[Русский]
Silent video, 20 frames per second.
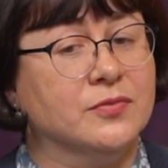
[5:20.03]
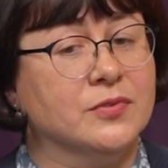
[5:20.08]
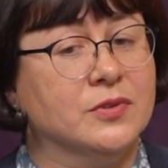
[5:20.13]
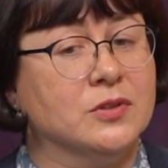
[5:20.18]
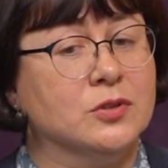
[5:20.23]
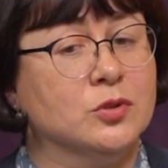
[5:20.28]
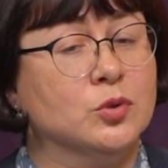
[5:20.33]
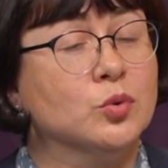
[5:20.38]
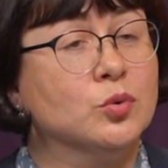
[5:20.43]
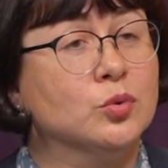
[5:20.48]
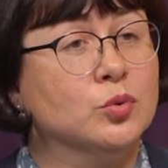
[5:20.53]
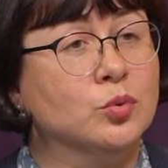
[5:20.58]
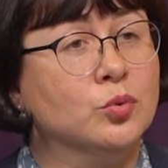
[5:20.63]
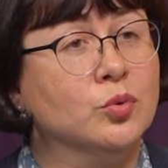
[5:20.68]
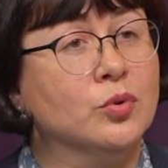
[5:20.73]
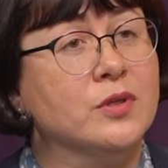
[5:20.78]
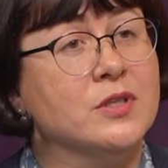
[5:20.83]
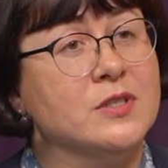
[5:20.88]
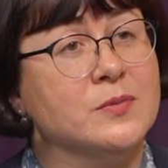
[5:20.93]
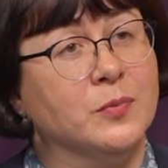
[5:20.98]
в
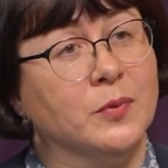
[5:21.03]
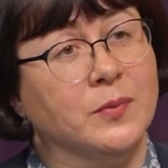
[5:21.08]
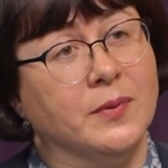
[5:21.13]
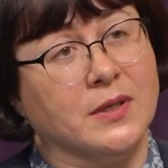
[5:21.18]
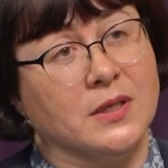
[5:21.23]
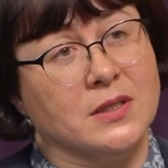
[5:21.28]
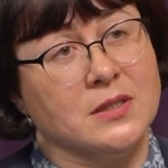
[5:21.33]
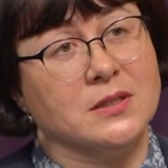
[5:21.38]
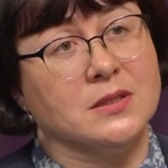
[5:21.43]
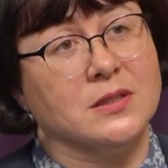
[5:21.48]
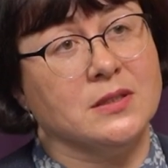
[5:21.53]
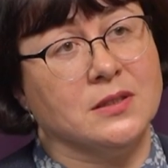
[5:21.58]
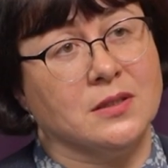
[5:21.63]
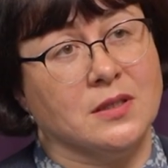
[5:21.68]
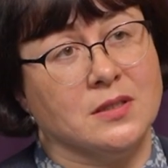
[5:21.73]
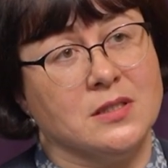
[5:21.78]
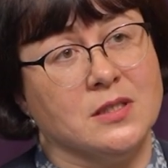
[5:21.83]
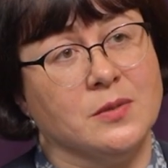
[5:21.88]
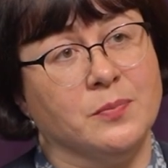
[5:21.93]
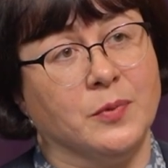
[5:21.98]
структуру Республиканской
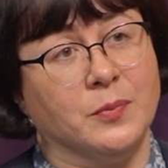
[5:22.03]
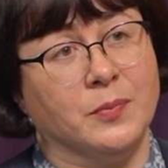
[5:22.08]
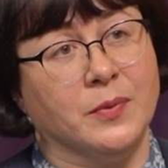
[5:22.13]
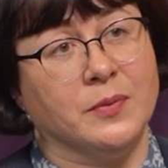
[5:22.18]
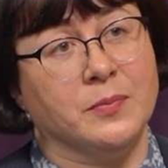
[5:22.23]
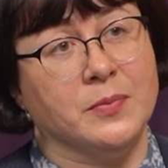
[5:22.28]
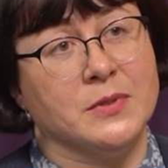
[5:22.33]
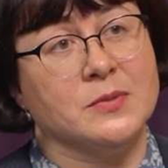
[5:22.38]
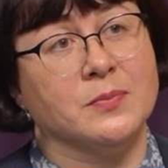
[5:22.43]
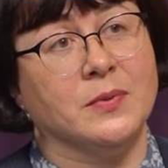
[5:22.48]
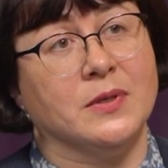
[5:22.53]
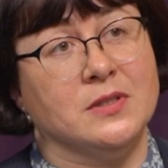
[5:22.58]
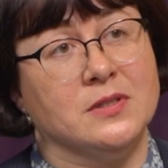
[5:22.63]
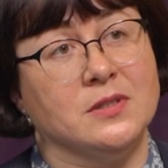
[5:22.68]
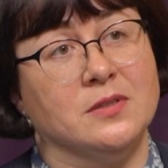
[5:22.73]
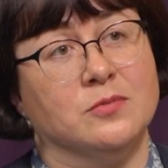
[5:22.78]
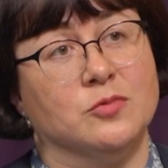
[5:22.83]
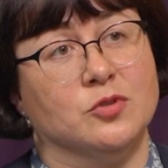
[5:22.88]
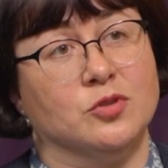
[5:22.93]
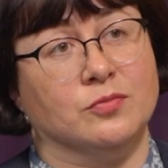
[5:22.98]
станции по борьбе с болезнями